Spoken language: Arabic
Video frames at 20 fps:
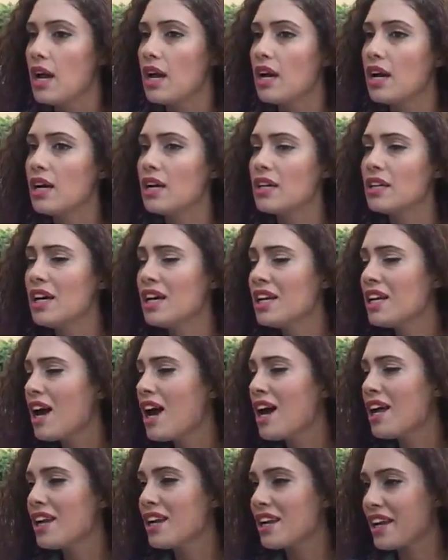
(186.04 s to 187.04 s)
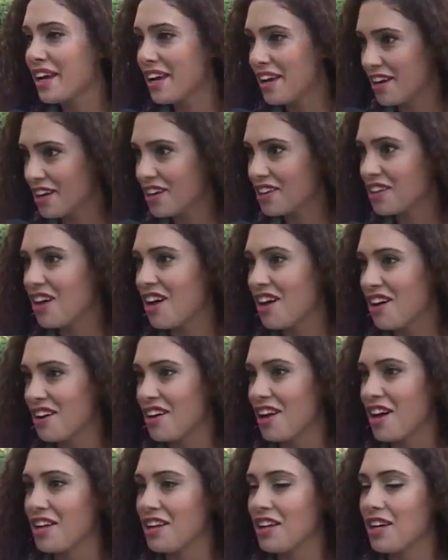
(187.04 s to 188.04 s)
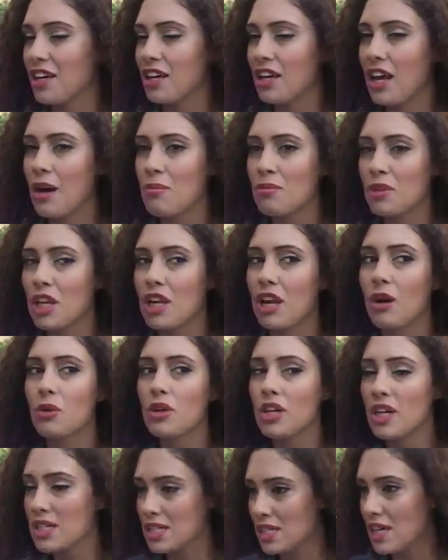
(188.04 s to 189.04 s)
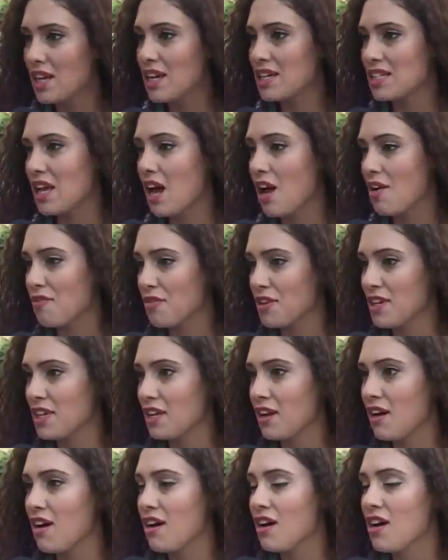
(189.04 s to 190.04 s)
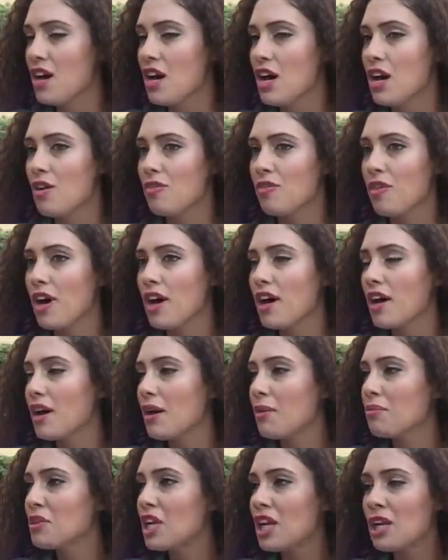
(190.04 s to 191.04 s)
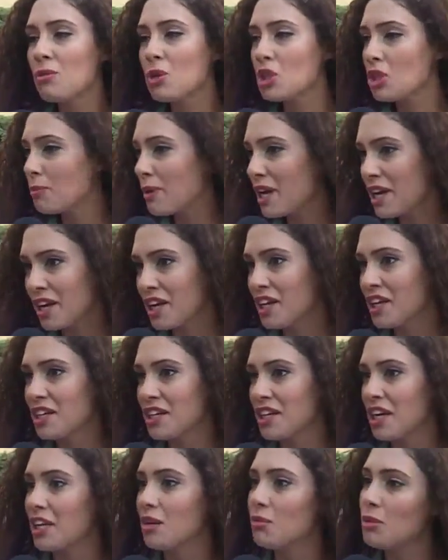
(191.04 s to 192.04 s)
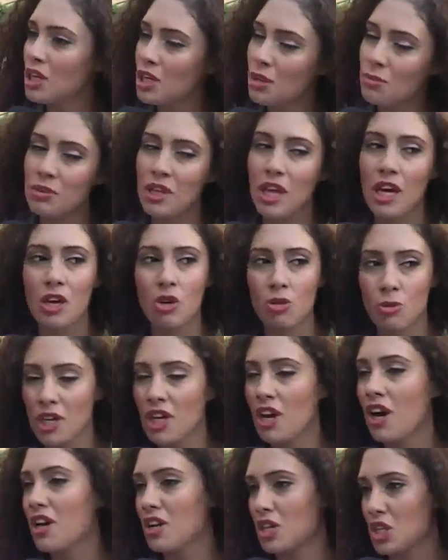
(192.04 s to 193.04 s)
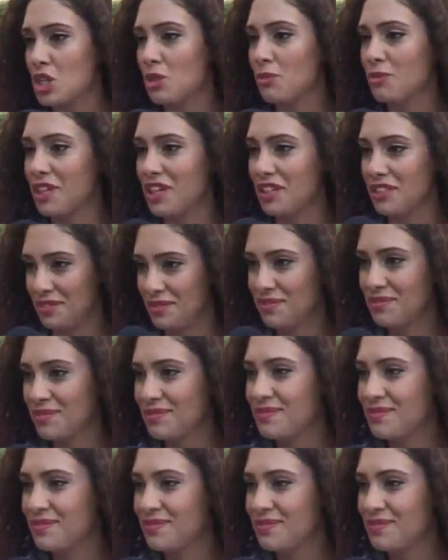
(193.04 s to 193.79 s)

آه، نحن أهل الخير كتار يعني الحمد لله والناس لها ثقة فينا فمن المتبرعين يعني من لبنان ومن خارج لبنان